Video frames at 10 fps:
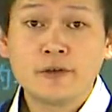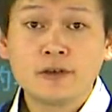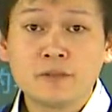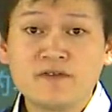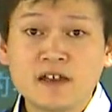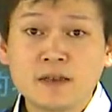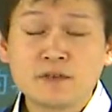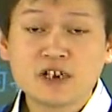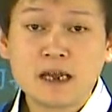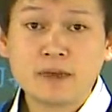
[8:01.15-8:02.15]
有没有发现它们
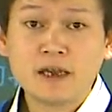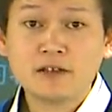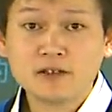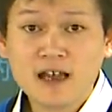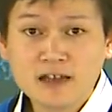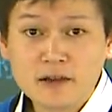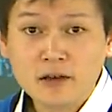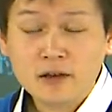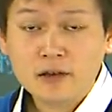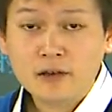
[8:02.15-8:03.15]
差别还挺大的呀？
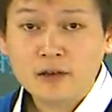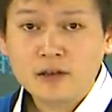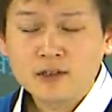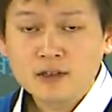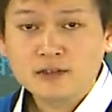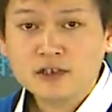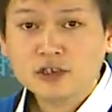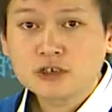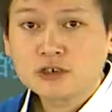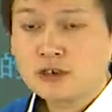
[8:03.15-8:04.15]
嗯，但
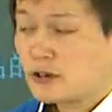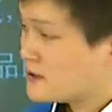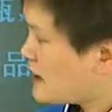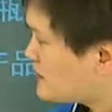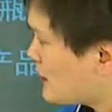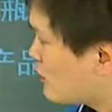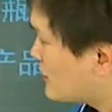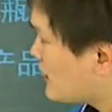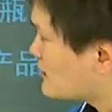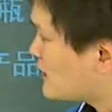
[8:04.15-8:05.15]
是在不在我
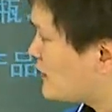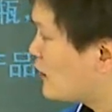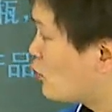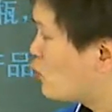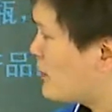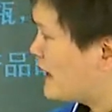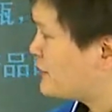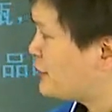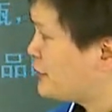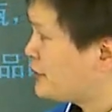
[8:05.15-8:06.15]
们刚才那个五百
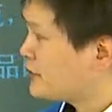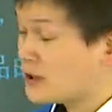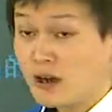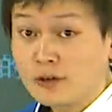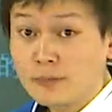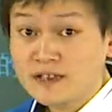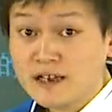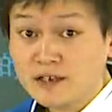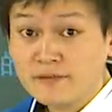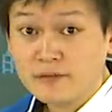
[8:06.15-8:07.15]
七到六百
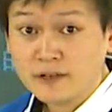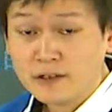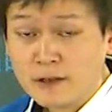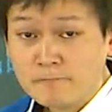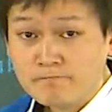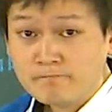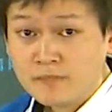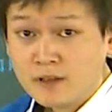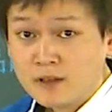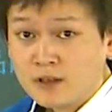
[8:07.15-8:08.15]
三这个范围内呢？
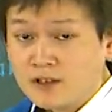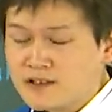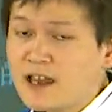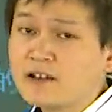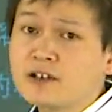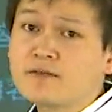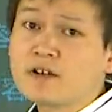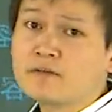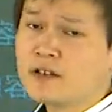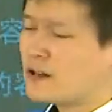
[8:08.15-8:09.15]
嗯，在，在这个
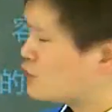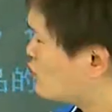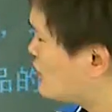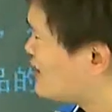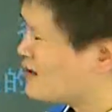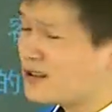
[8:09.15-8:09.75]
范围内，所以